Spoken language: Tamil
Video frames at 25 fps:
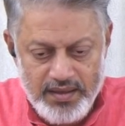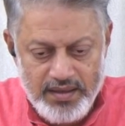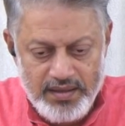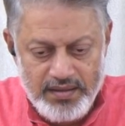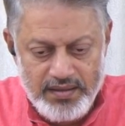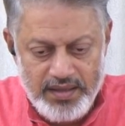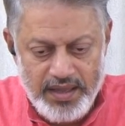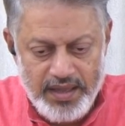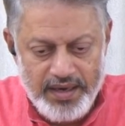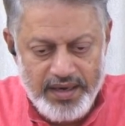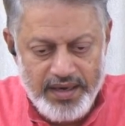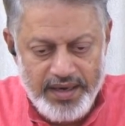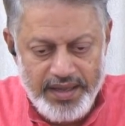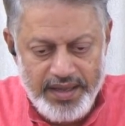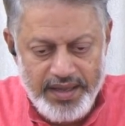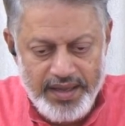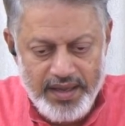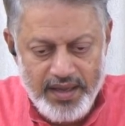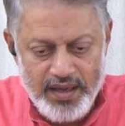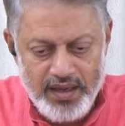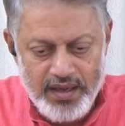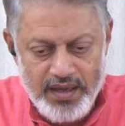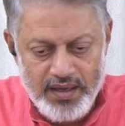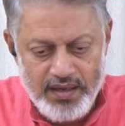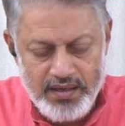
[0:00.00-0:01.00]
தன்னை
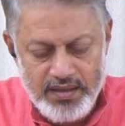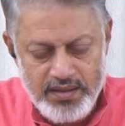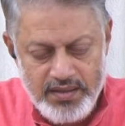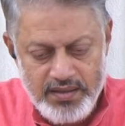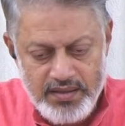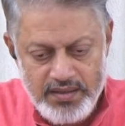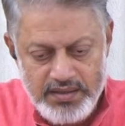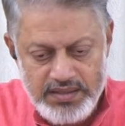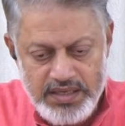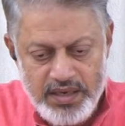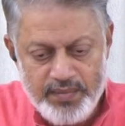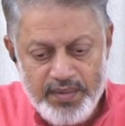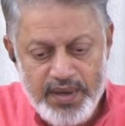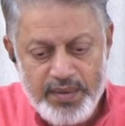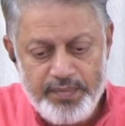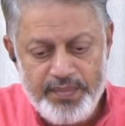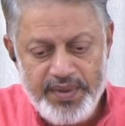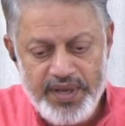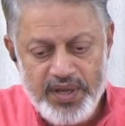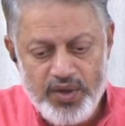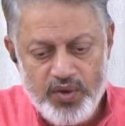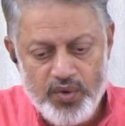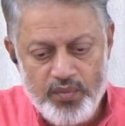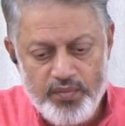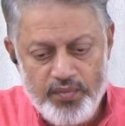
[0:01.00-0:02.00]

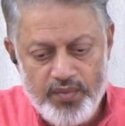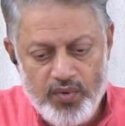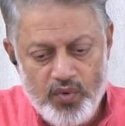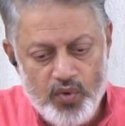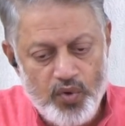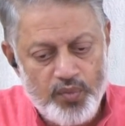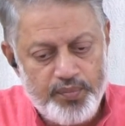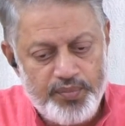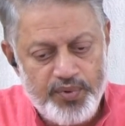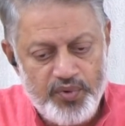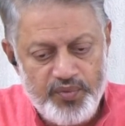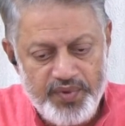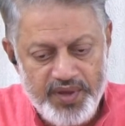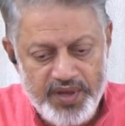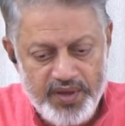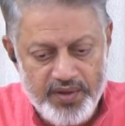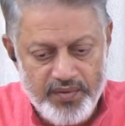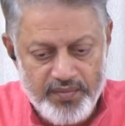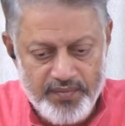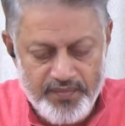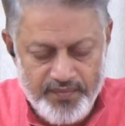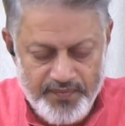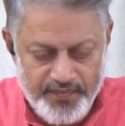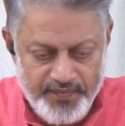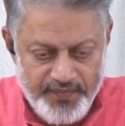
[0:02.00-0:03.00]
சமர்ப்பிக்கும்
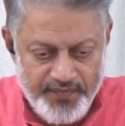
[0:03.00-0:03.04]
ஒப்புவிக்கும்